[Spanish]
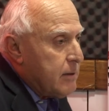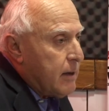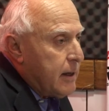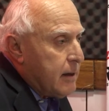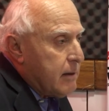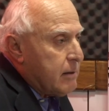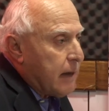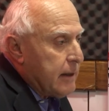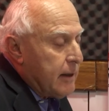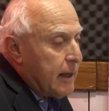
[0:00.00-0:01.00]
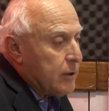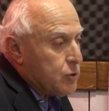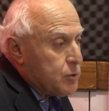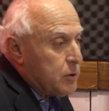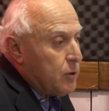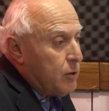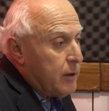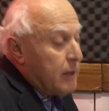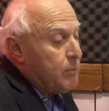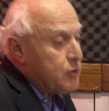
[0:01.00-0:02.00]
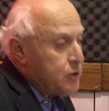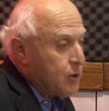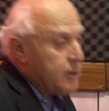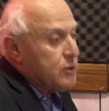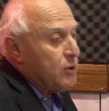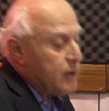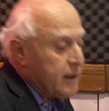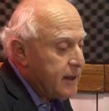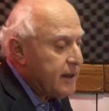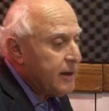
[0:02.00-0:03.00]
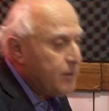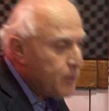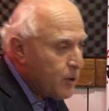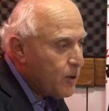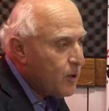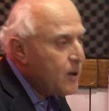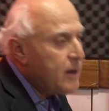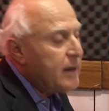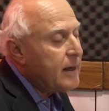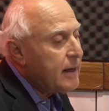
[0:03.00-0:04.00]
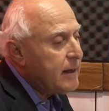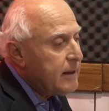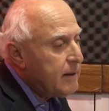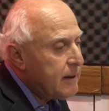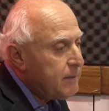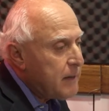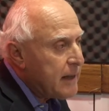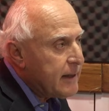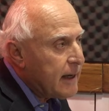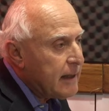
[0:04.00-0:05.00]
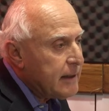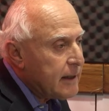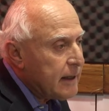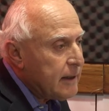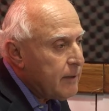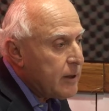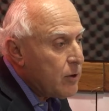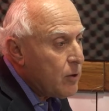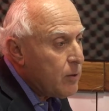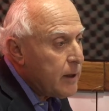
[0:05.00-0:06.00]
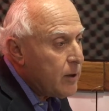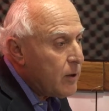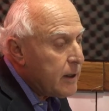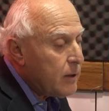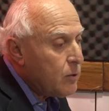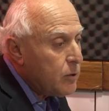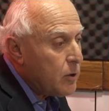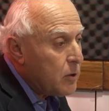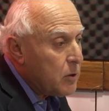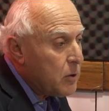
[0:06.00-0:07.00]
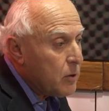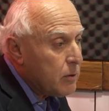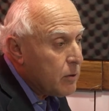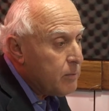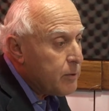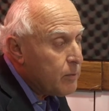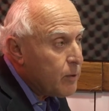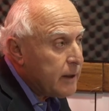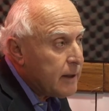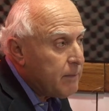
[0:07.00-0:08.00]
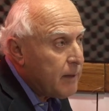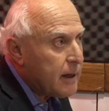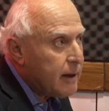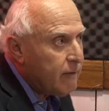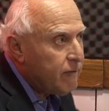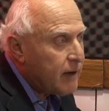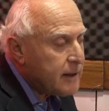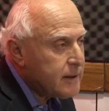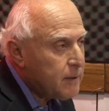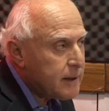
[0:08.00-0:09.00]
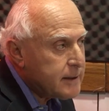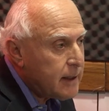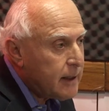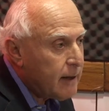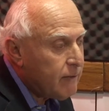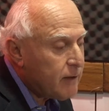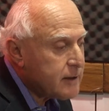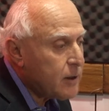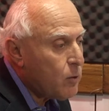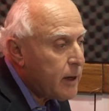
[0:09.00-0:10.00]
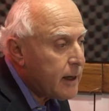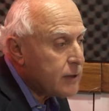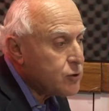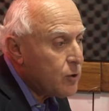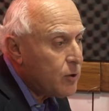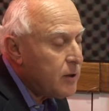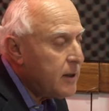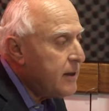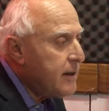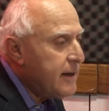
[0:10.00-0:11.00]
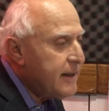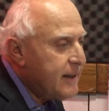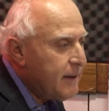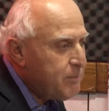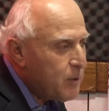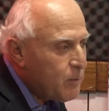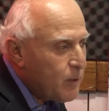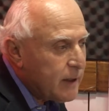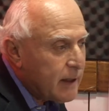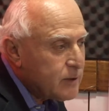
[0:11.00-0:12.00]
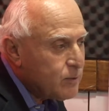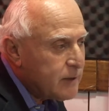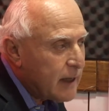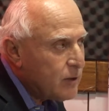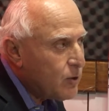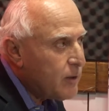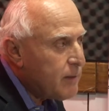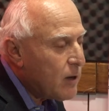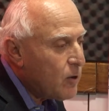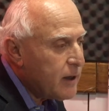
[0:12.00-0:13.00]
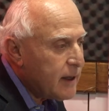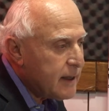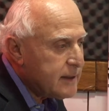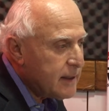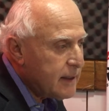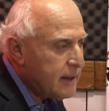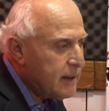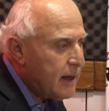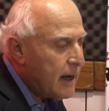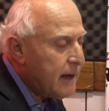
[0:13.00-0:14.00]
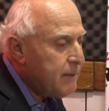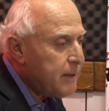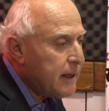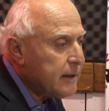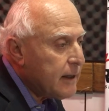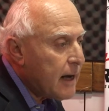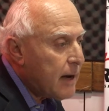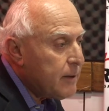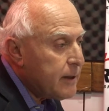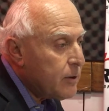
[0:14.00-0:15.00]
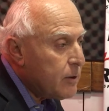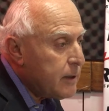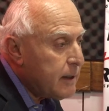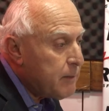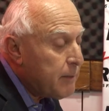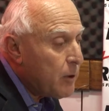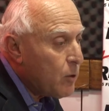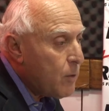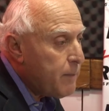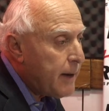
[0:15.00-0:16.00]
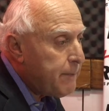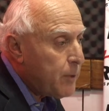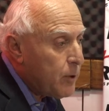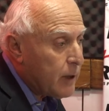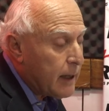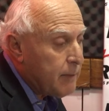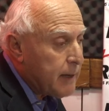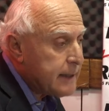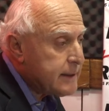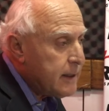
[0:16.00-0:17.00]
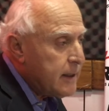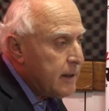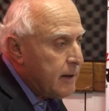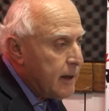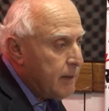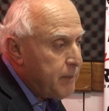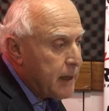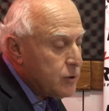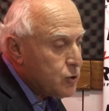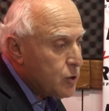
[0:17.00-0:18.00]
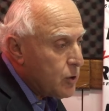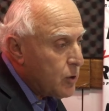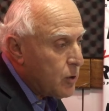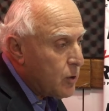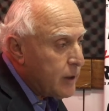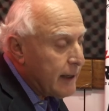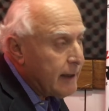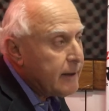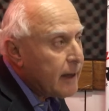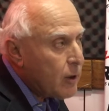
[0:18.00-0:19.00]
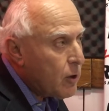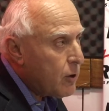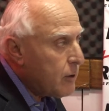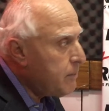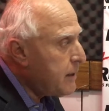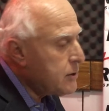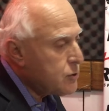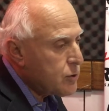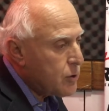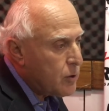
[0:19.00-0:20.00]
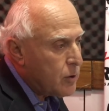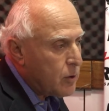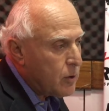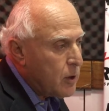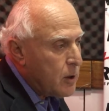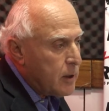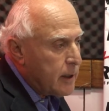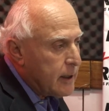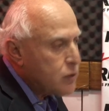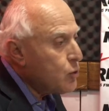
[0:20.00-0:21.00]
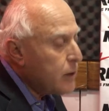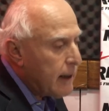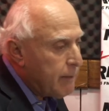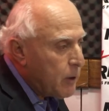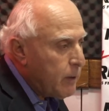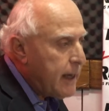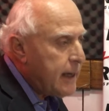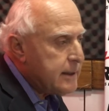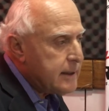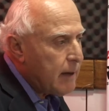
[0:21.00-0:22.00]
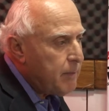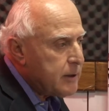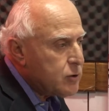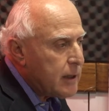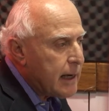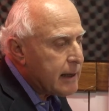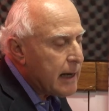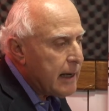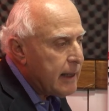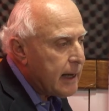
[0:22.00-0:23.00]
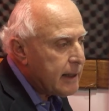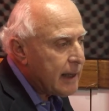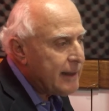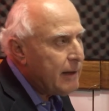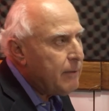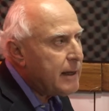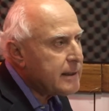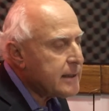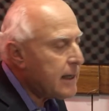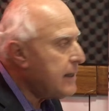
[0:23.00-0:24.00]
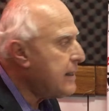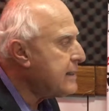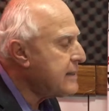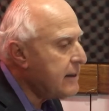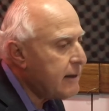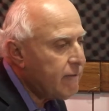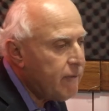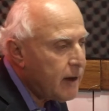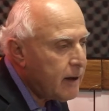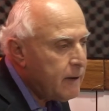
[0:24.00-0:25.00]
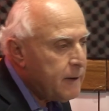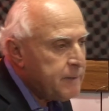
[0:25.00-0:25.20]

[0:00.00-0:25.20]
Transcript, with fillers: no hay candidatos, sobre todo los de la oposición, que son los que tienen que un poco eh, eh, plantear alternativas, no los veo a ninguno con propuestas más que frases vacías, frases huecas o este, propuestas un tanto demagógicas y, e impracticables, ¿no? Y me preocupa porque además eh, pienso en el interior, pienso en el sur de la provincia, pienso en la realidad tan diversa de esta Santa Fe